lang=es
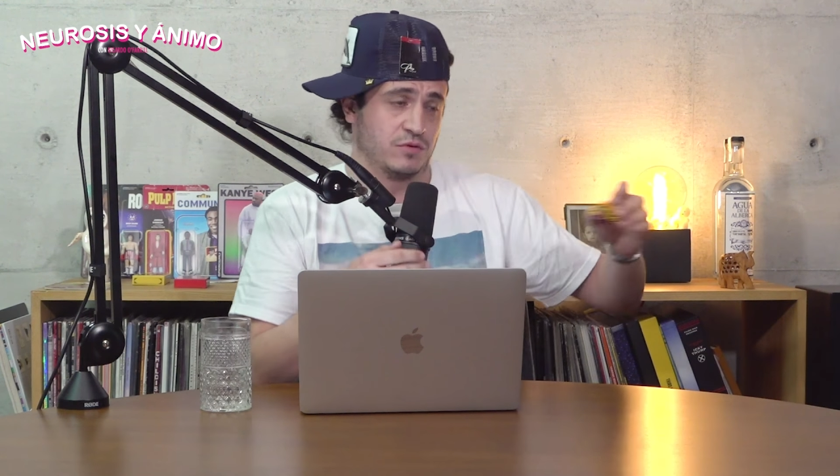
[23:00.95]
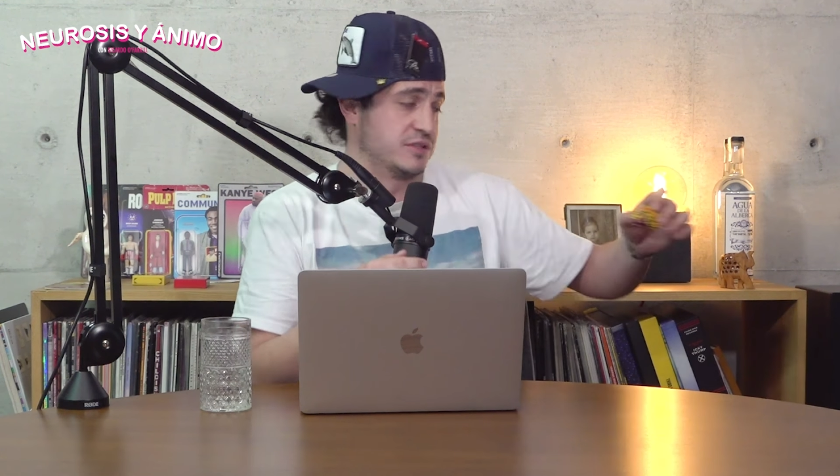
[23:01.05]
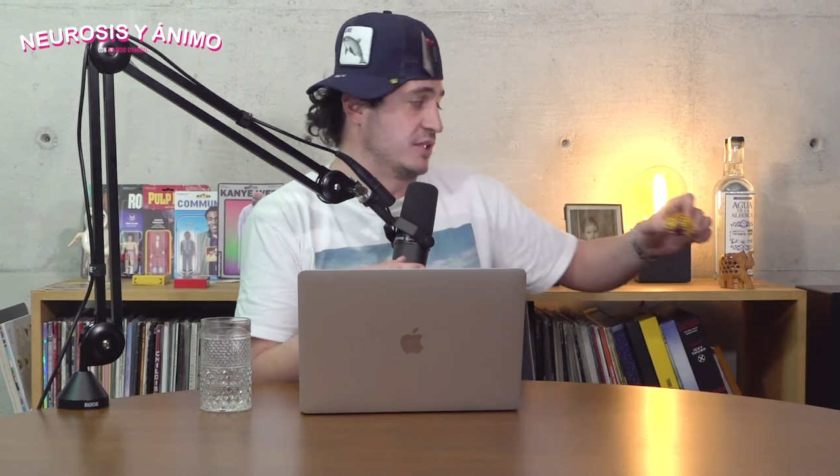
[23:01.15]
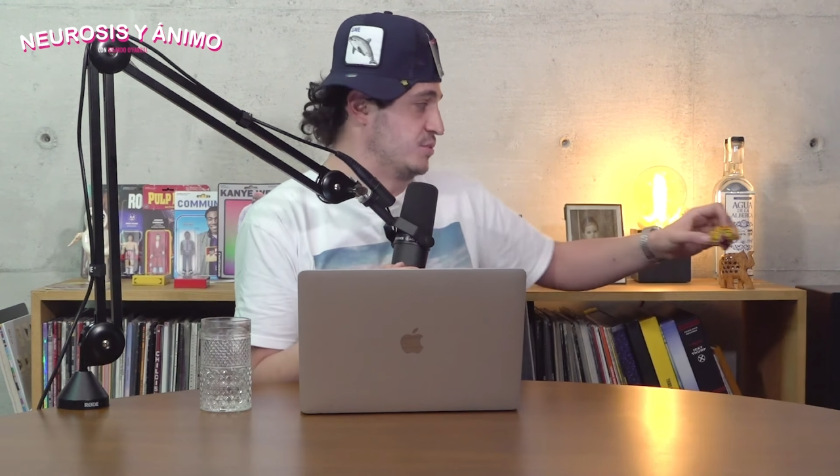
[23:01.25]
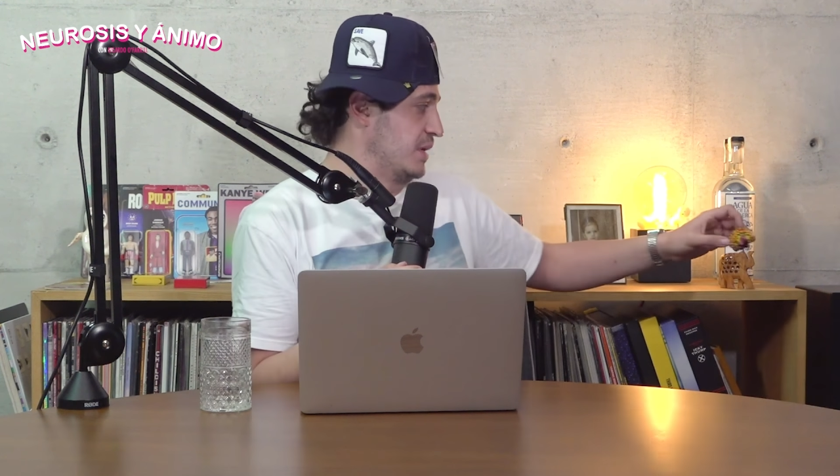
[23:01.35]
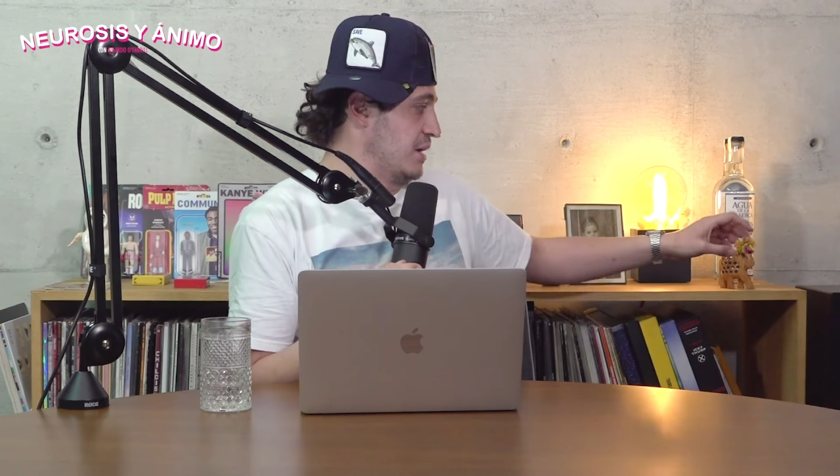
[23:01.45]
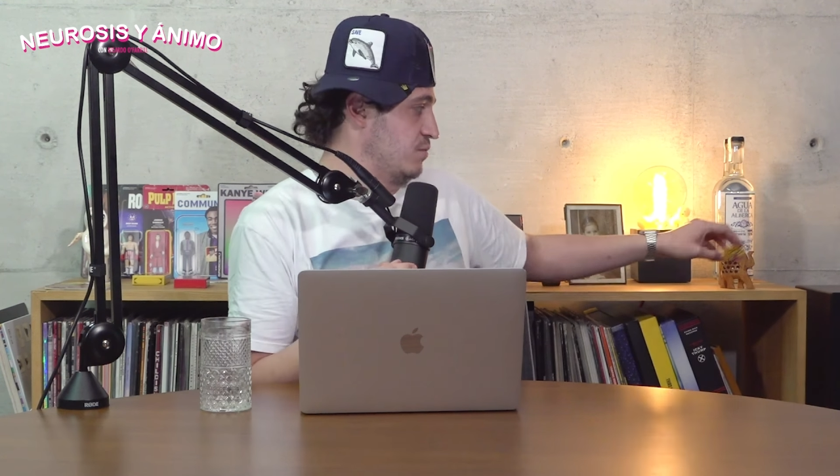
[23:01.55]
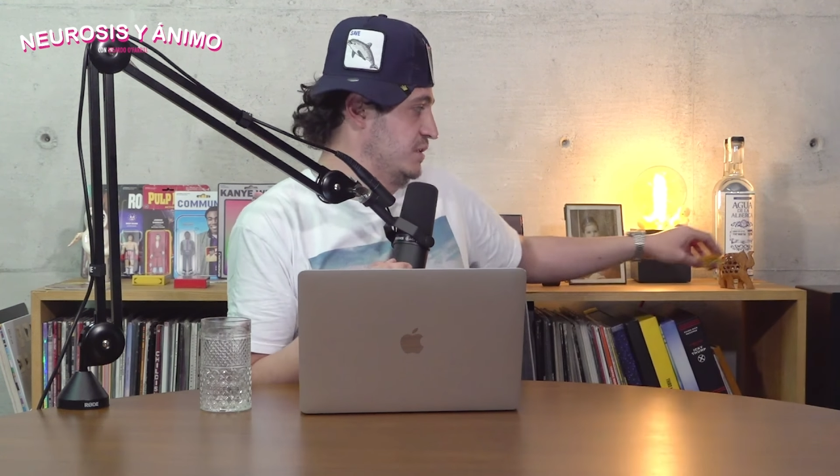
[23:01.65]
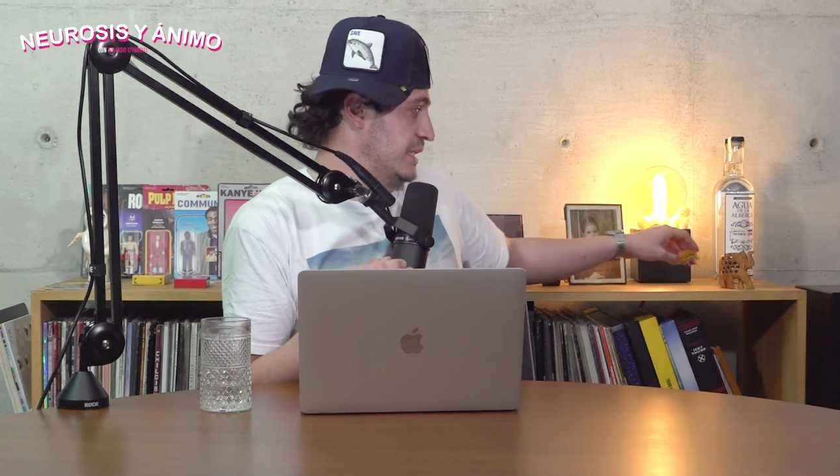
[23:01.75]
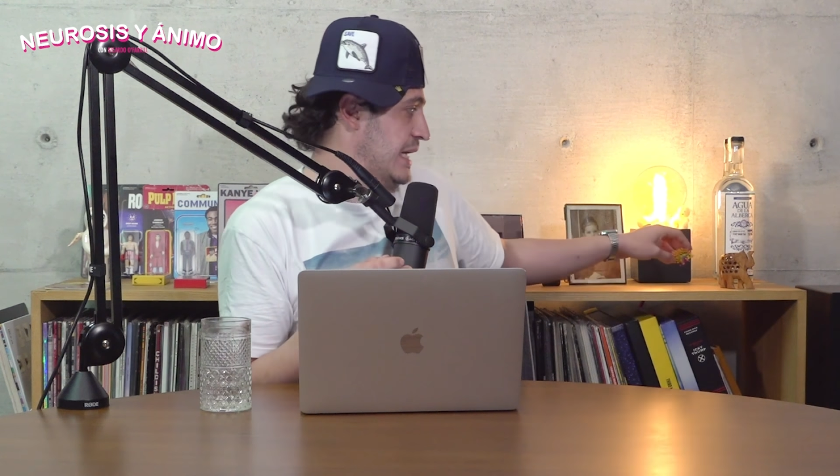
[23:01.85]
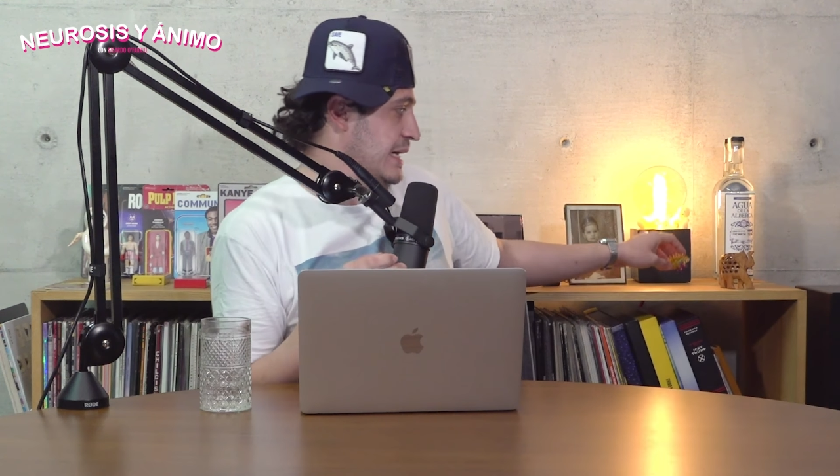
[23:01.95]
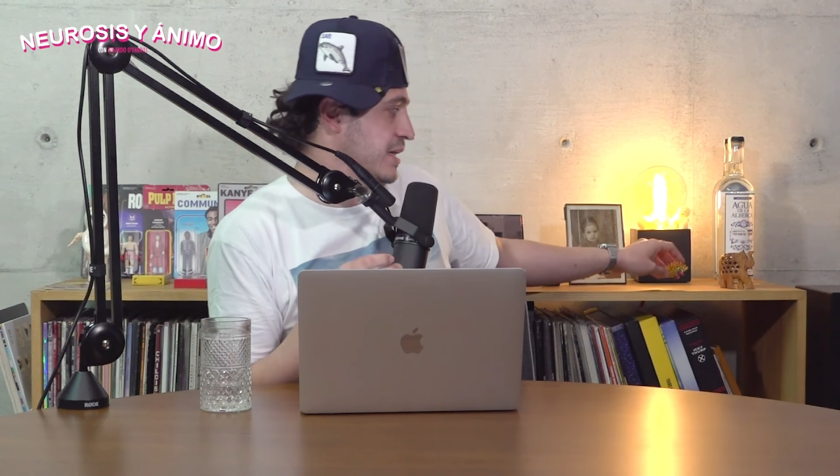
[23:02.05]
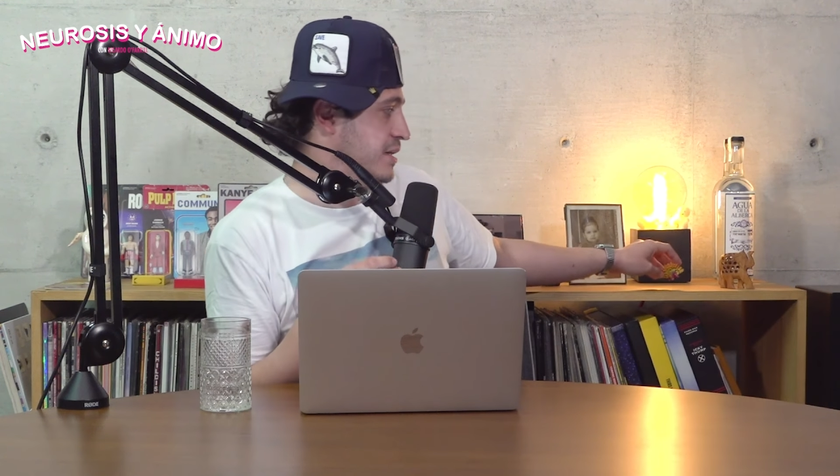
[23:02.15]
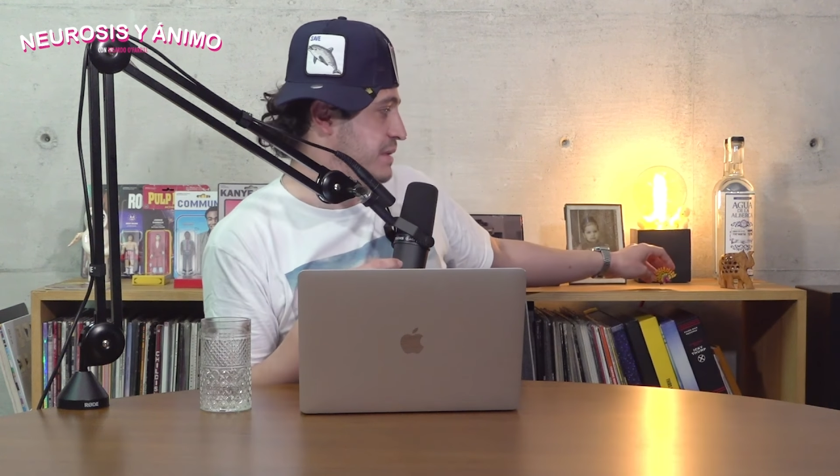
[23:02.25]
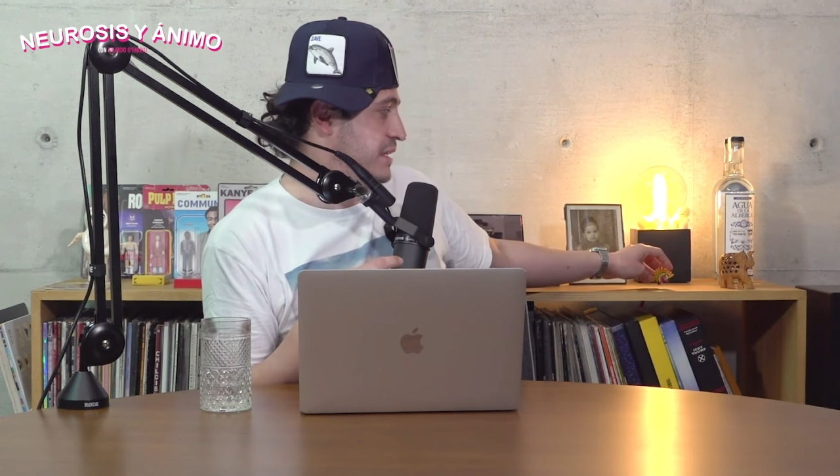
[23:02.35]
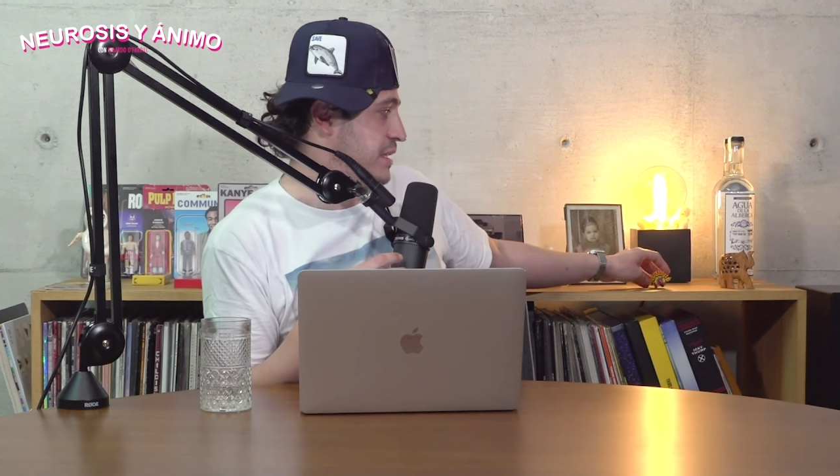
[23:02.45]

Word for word: cuesta subir la cuesta, la academia